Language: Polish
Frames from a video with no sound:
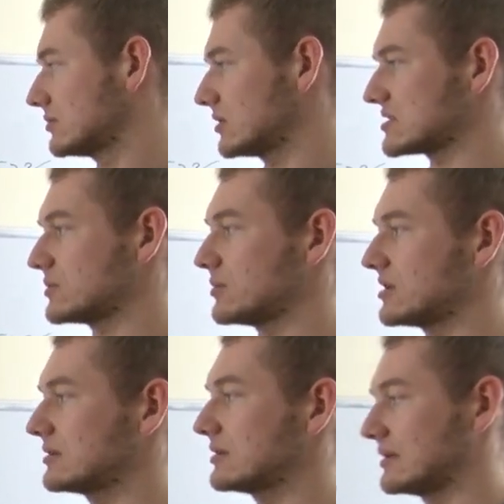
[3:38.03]
To za
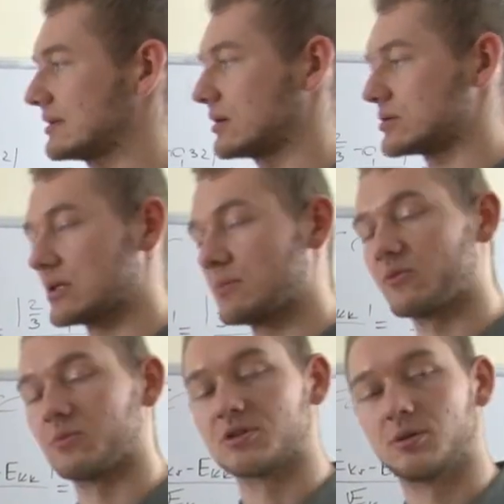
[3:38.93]
moment, dlatego że
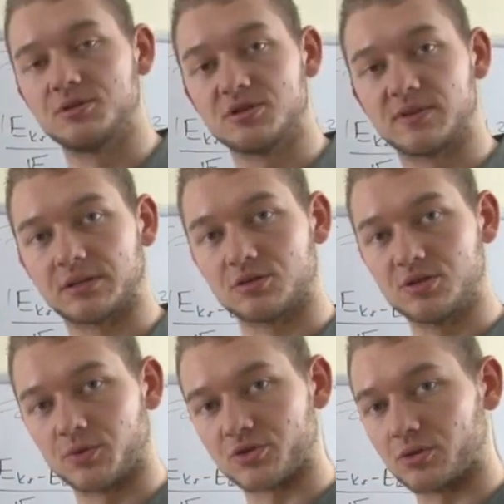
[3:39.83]
najpierw muszę obliczyć
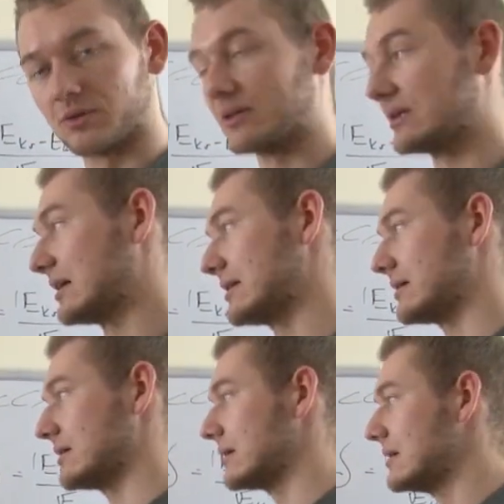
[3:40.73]
wartości poszczególnych tych energii.